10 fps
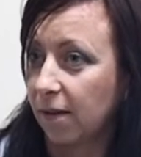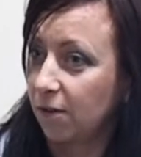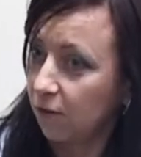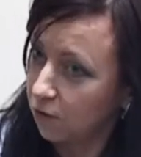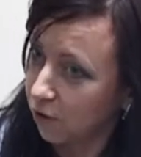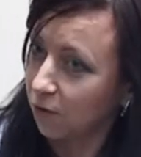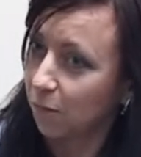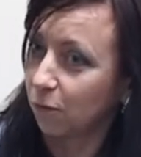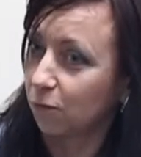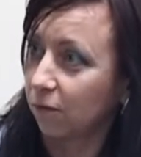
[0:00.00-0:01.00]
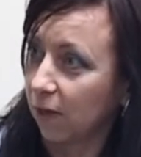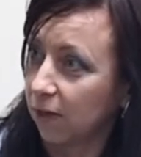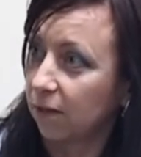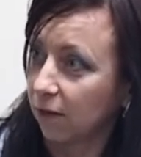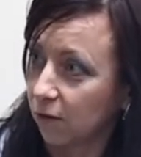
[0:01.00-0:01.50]
nie wzięli pod
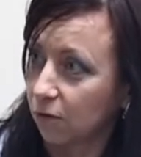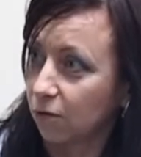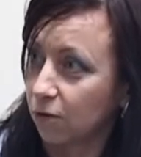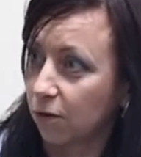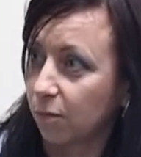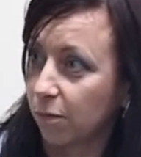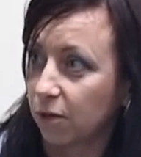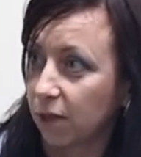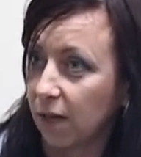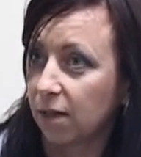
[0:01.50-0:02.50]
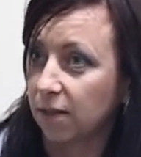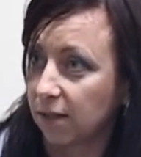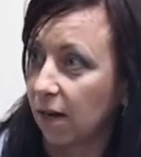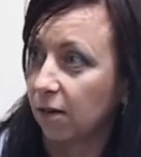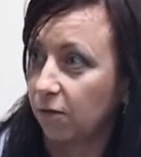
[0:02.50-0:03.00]
uwagę tego, że posiadanie
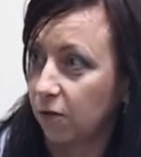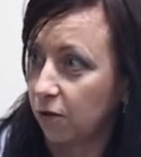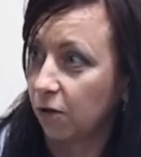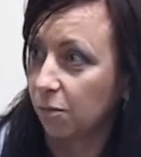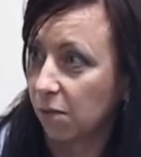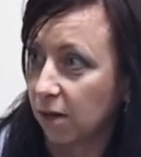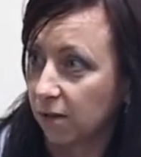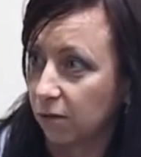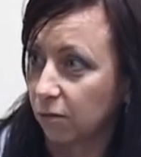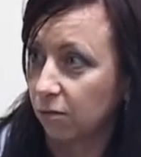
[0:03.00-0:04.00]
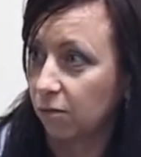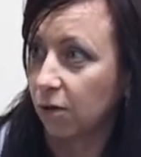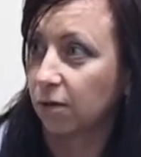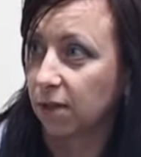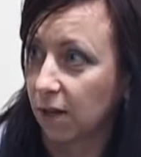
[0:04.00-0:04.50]
sali w innym miejscu
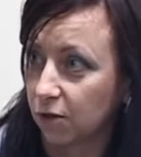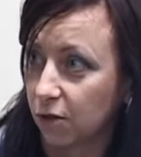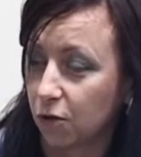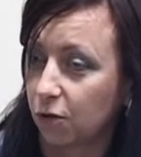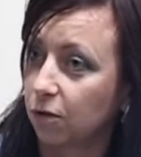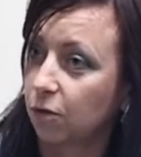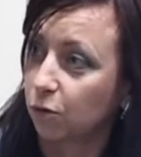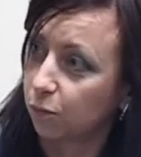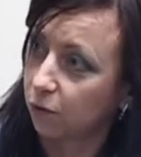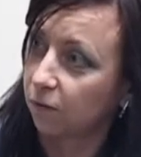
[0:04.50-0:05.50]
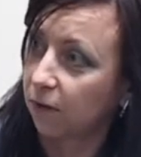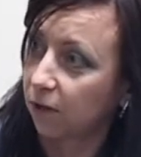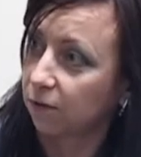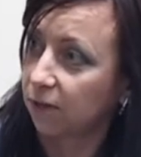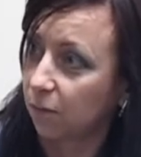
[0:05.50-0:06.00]
nie oznacza, że to jest rozbudowa
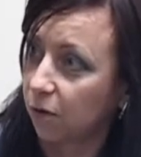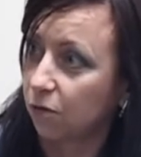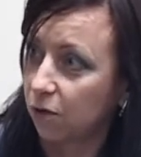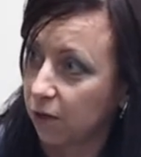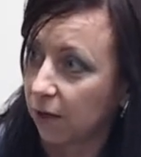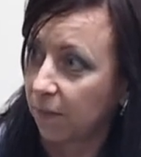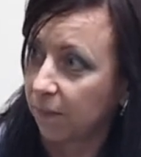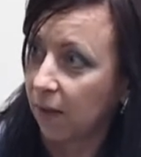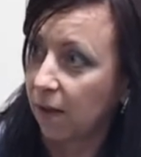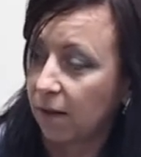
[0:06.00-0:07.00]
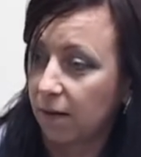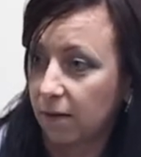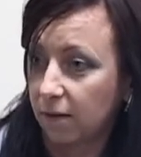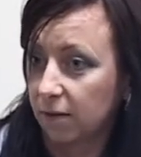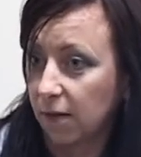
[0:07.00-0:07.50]
tego samego kina.
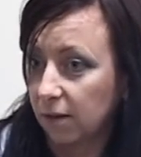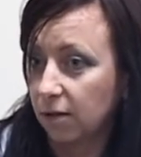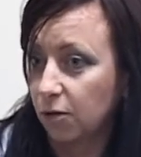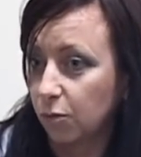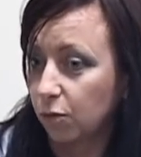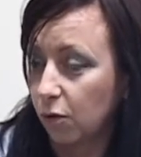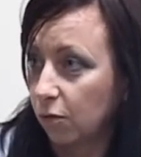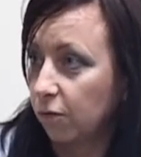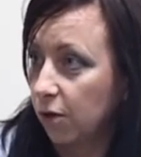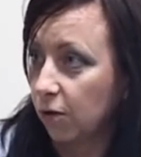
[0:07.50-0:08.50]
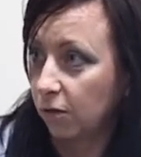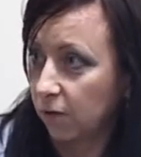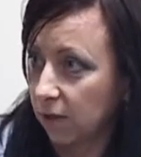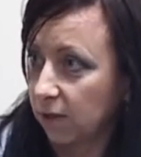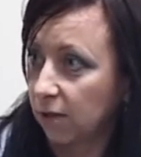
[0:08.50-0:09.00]
E, dla dystrybutorów
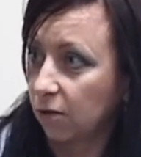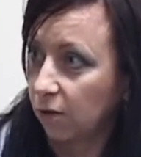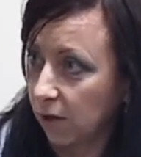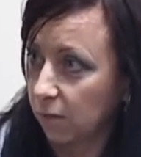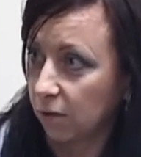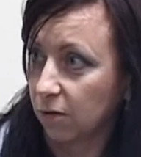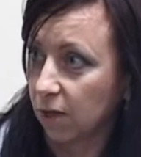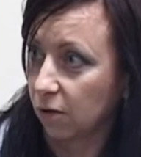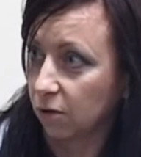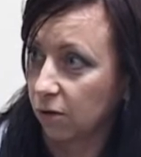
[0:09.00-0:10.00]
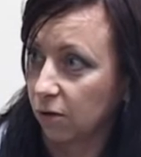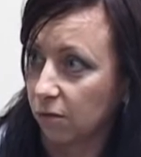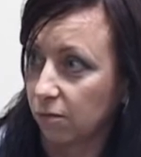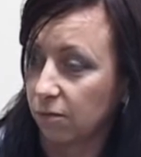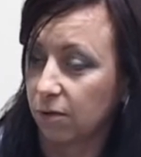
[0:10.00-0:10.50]
kinotwierdza jest odrębną
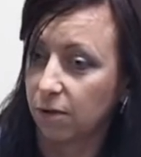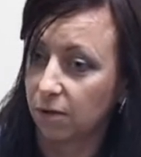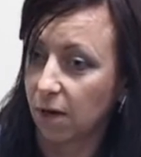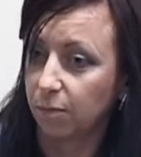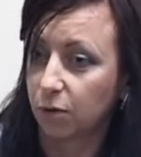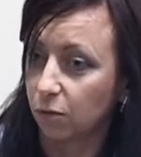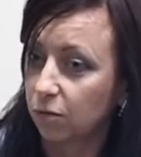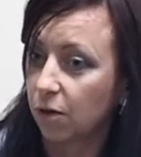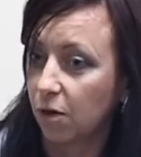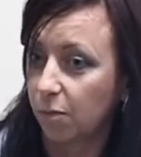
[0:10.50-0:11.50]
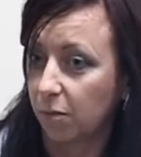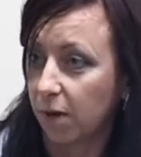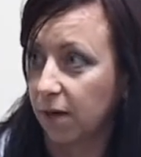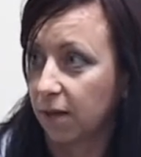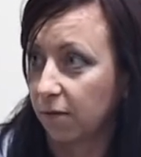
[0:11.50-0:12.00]
jednostką i absolutnie nie
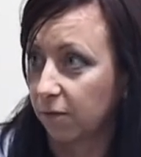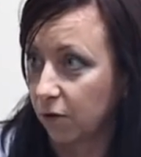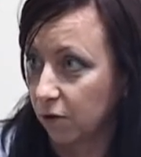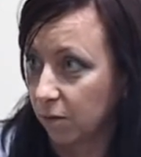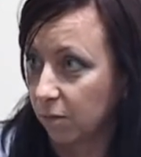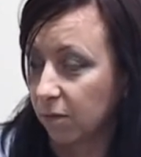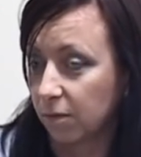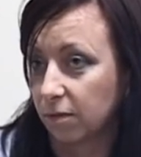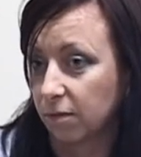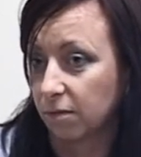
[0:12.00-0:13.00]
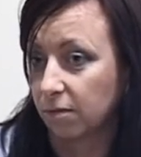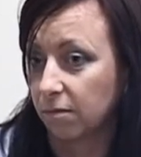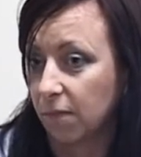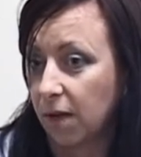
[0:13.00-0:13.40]
pomaga nam w tym. Yy,